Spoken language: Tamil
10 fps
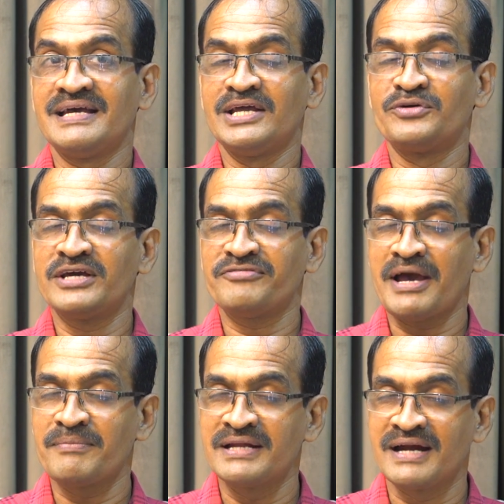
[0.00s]
என்னுடைய
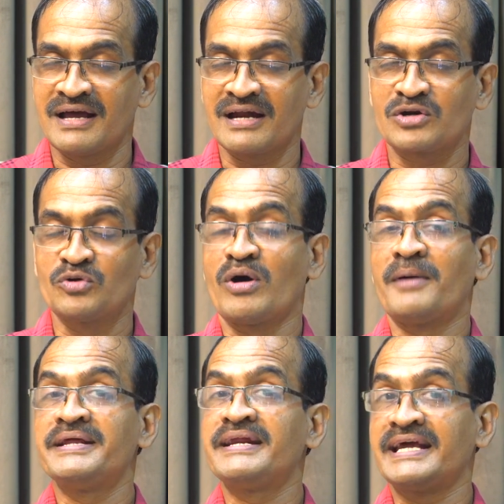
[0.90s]
ஃபேமிலி நல்லா இருக்கணும்
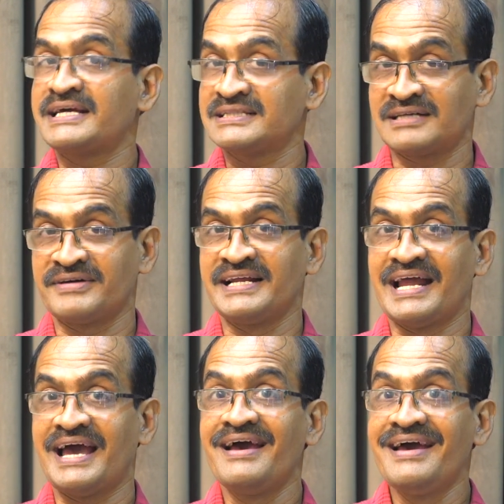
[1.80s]
அப்படின்னு நினைக்கிறது தவறில்லை